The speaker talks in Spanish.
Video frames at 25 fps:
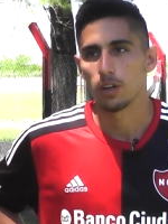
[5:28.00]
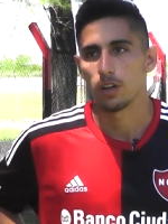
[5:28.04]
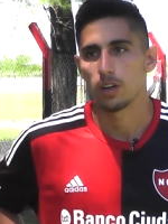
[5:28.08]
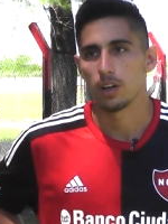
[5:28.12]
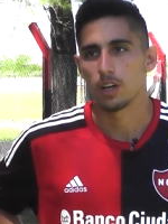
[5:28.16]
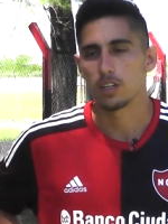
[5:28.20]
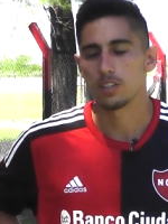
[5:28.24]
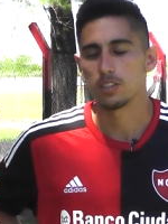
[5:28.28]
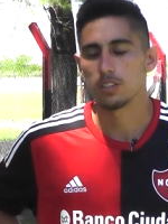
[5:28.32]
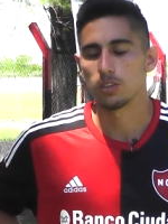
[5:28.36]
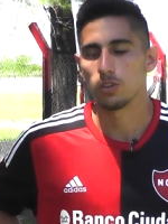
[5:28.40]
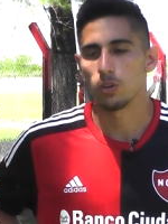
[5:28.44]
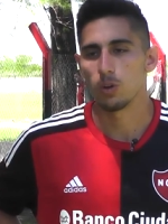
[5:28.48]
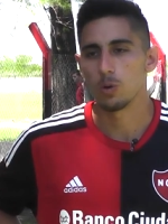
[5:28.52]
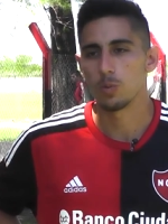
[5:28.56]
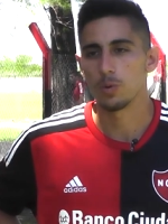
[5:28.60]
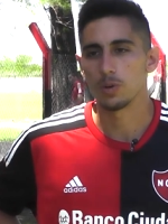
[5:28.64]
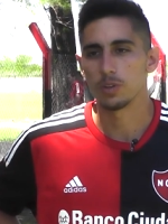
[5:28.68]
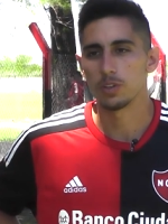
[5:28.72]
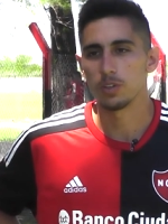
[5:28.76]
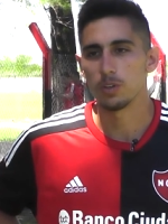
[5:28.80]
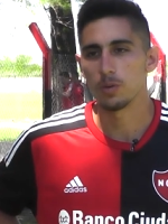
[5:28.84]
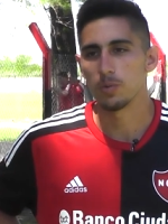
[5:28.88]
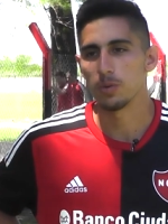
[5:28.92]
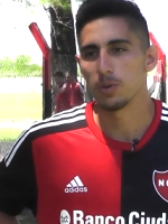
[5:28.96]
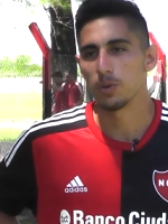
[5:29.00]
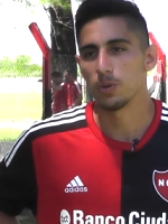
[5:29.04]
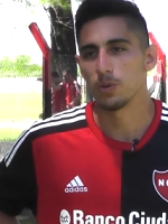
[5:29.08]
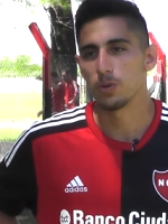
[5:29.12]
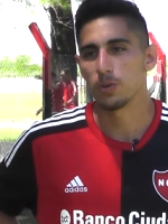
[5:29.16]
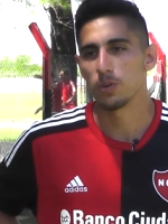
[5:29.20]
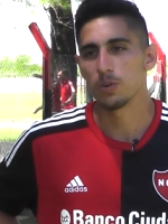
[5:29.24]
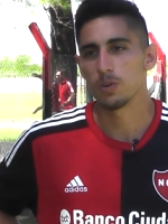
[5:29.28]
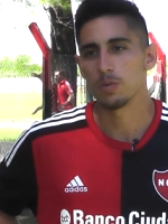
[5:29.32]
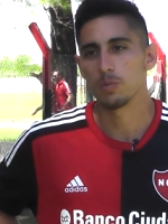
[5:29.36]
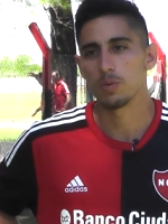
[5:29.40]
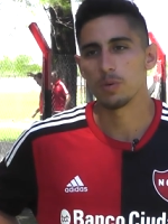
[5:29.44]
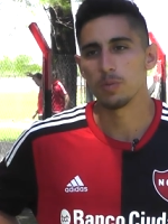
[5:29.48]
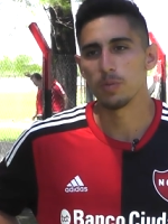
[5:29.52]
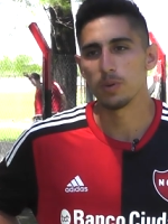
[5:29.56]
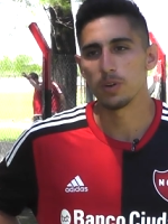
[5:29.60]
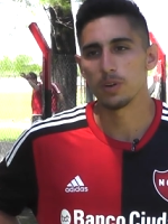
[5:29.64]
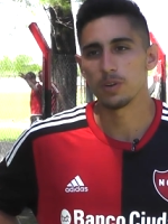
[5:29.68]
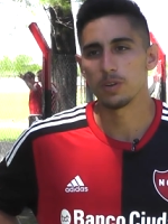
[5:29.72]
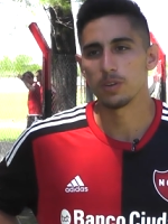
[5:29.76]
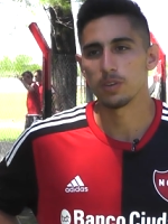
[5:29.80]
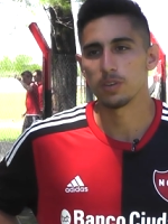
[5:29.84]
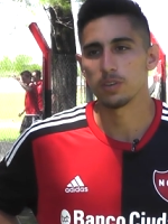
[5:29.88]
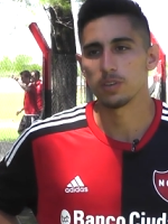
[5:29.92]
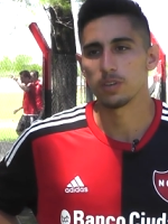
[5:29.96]
casi todos los partidos menos uno, el primero,
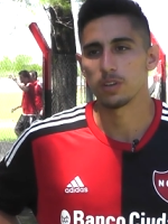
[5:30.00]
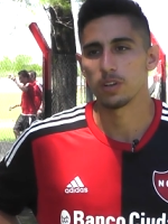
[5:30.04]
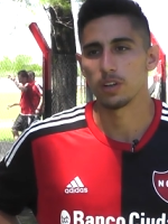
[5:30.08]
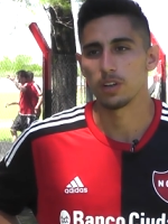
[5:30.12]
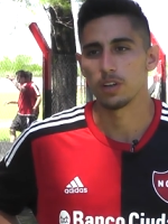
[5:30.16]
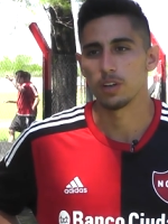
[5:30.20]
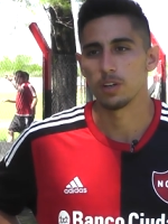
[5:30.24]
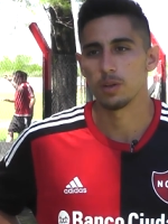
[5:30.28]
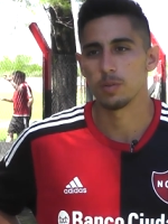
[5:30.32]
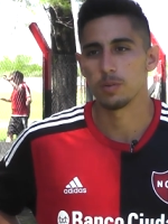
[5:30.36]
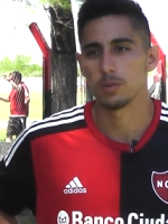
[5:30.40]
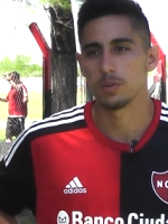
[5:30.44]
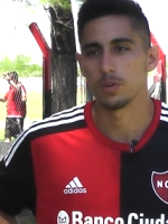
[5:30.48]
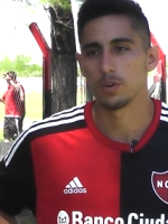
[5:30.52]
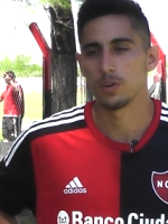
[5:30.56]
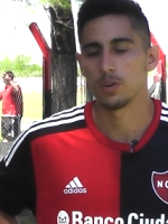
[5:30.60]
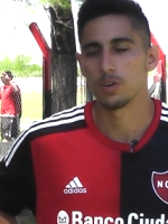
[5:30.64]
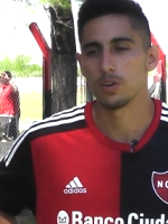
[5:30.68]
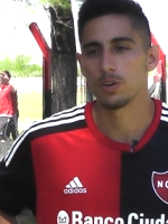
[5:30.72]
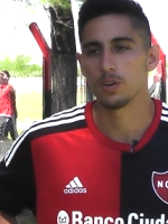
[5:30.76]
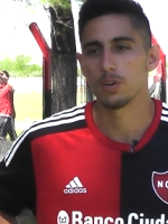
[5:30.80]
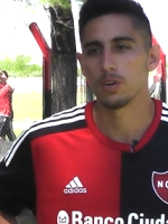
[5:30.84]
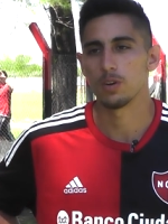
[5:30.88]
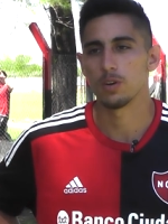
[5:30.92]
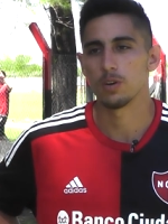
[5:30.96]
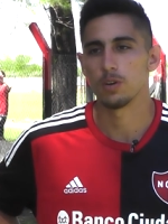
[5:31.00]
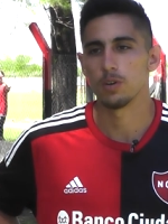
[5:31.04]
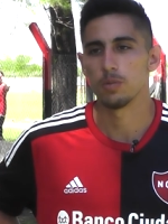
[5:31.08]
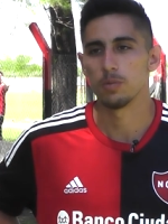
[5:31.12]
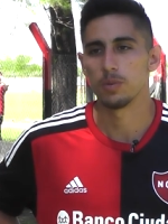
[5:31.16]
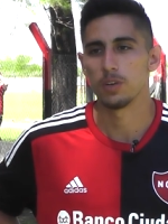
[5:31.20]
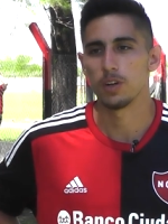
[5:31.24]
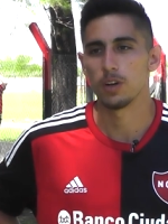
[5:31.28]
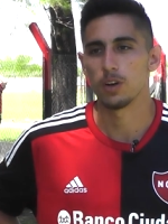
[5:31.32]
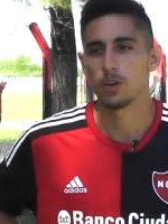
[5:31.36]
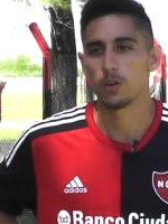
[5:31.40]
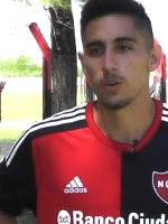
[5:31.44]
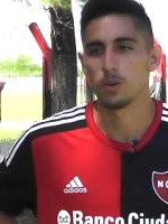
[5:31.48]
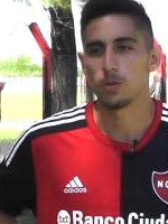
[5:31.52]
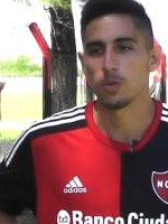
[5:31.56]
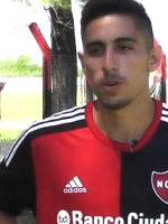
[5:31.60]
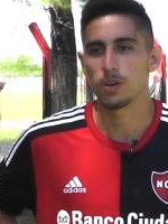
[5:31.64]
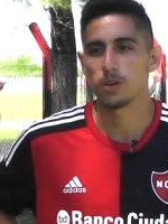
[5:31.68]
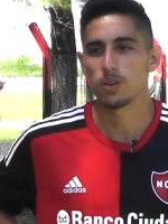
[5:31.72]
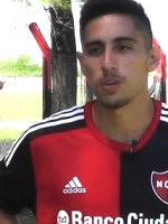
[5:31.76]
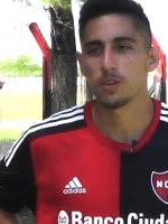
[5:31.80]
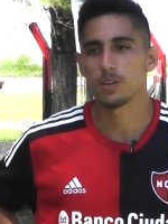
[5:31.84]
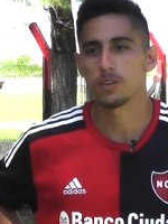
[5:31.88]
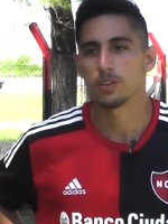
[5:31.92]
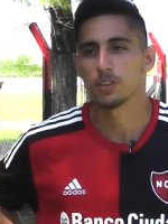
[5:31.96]
me tocó mirarlo del
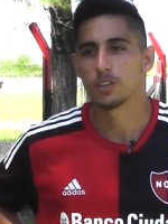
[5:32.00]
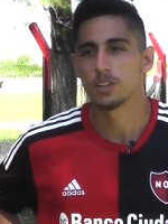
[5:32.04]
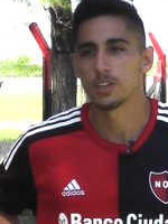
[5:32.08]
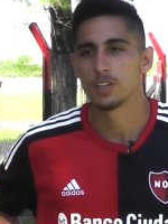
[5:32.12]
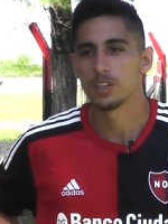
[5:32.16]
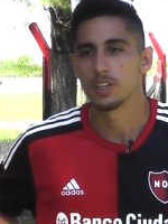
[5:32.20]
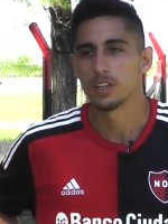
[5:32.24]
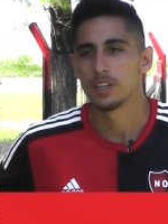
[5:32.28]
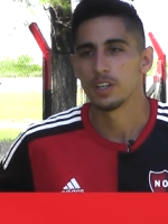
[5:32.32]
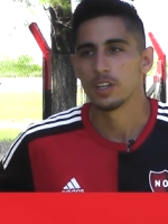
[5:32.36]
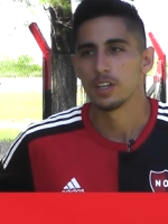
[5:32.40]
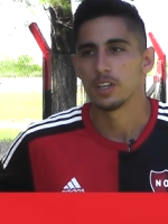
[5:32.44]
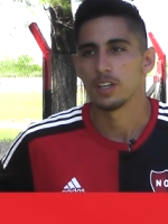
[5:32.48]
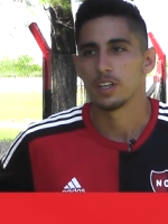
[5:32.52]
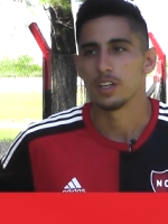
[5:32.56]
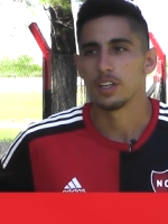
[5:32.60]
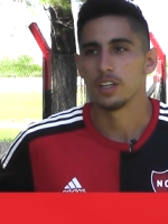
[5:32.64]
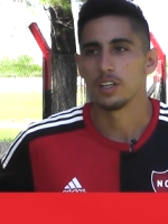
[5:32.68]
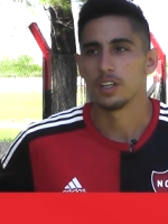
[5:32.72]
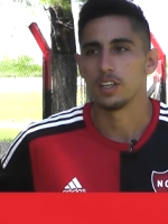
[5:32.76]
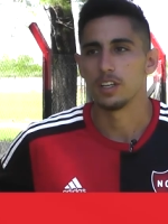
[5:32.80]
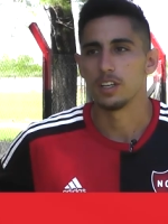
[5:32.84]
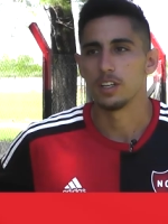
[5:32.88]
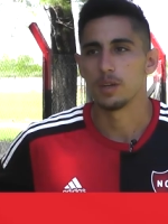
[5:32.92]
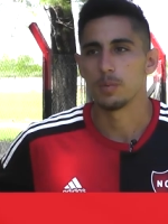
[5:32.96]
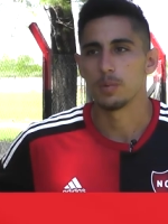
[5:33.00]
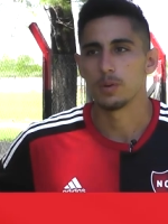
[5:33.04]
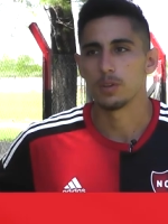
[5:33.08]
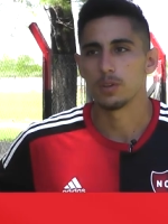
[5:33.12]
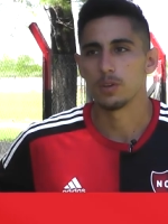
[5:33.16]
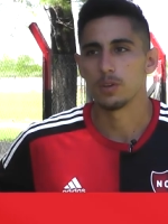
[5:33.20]
banco y después